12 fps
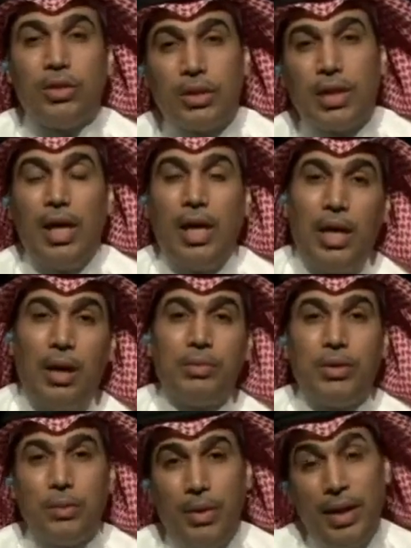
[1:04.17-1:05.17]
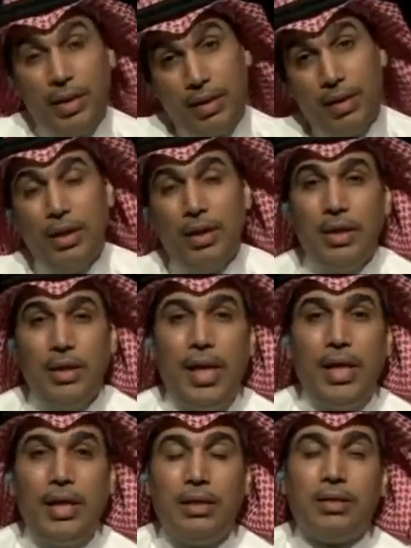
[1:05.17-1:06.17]
تتكلم تبعث
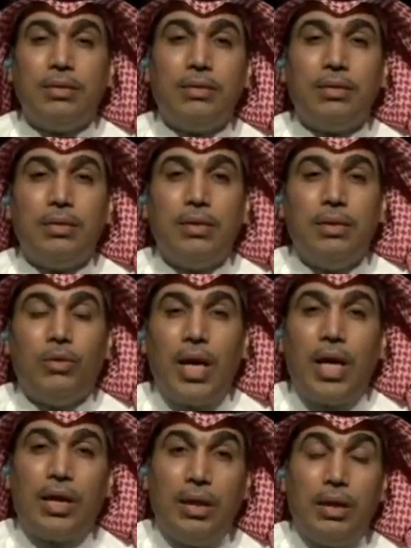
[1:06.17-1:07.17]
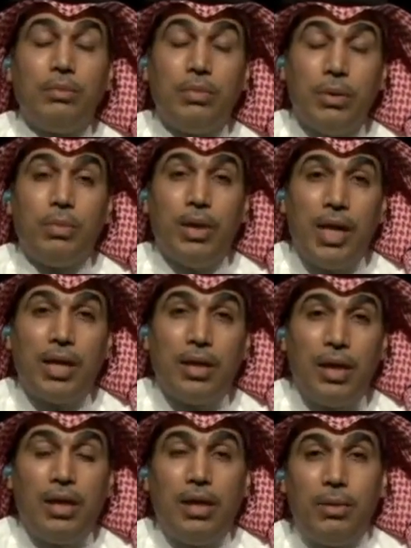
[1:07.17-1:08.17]
يعني ولكن
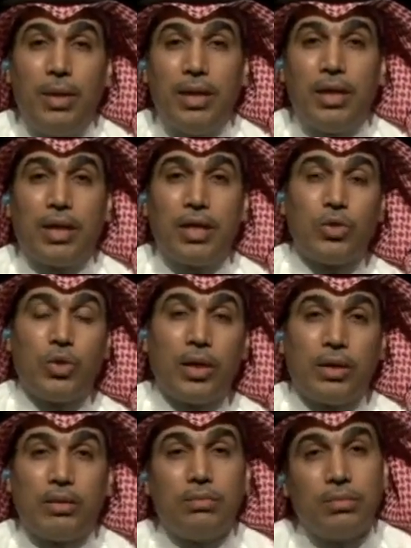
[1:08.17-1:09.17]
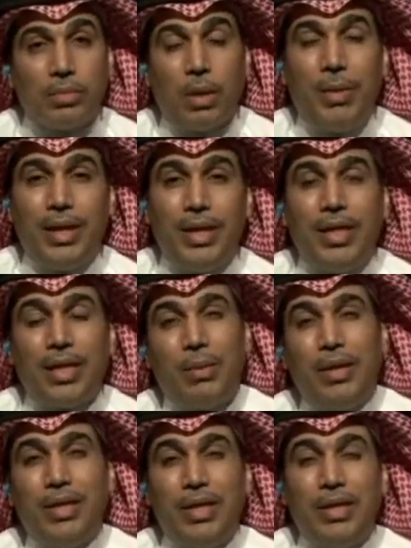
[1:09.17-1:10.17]
بهذا بهذه القسوة طبعا هي
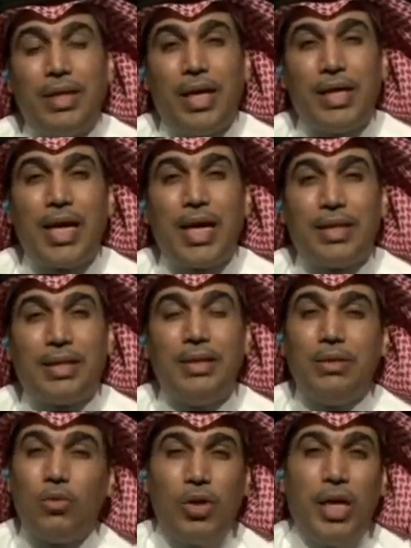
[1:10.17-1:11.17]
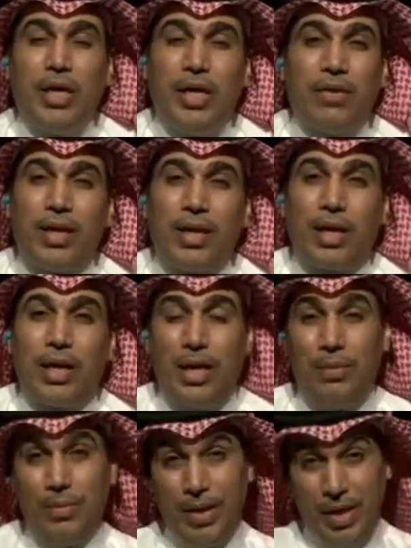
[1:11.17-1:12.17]
طبعا الإدارات كلها نعرف هذا
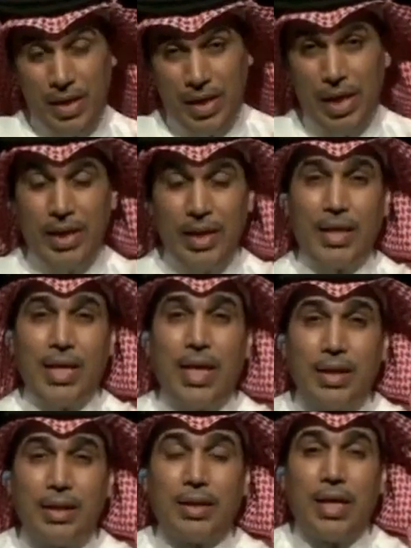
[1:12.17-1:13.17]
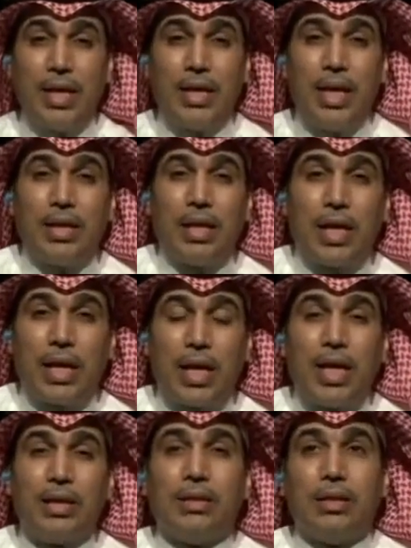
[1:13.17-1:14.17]
الكلام الإدارات تتخذ هذه
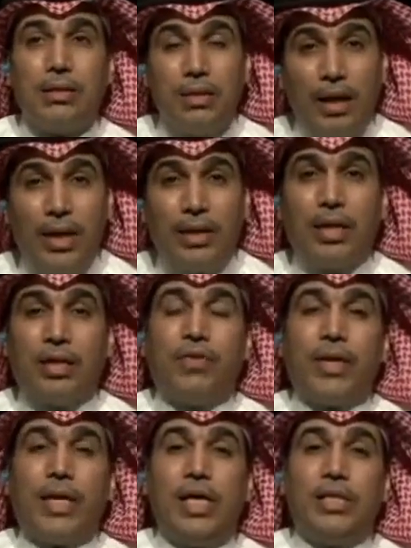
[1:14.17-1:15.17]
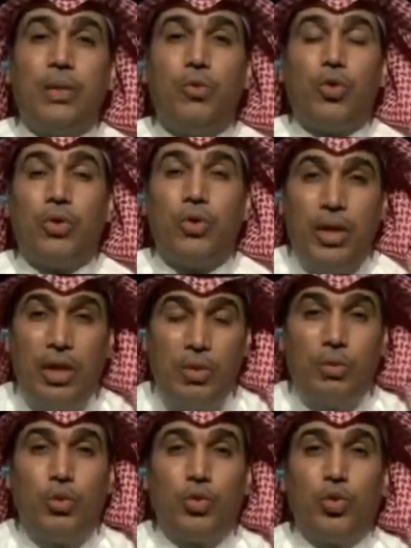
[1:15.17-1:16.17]
القرارات حتى تفرح الجمهور انه احنا
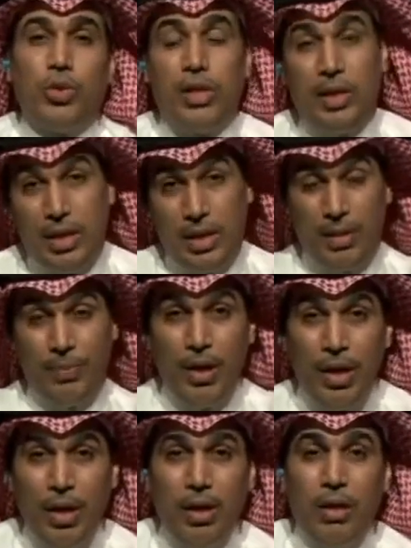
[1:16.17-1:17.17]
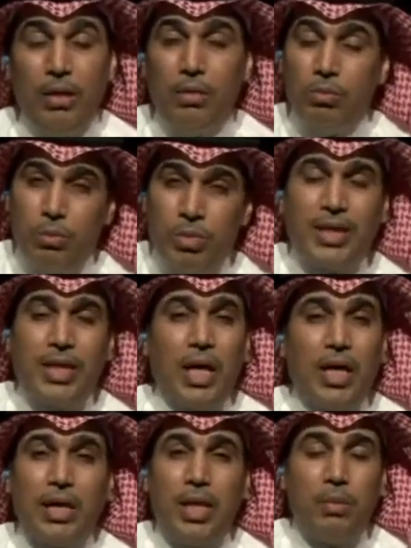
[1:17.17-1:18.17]
موجودين احنا اي بس ابو,
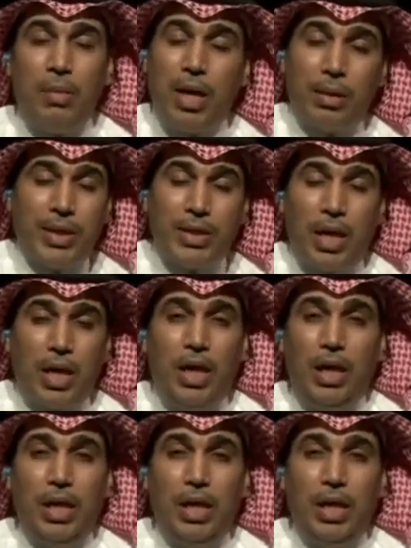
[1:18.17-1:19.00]
أبو اميره كمان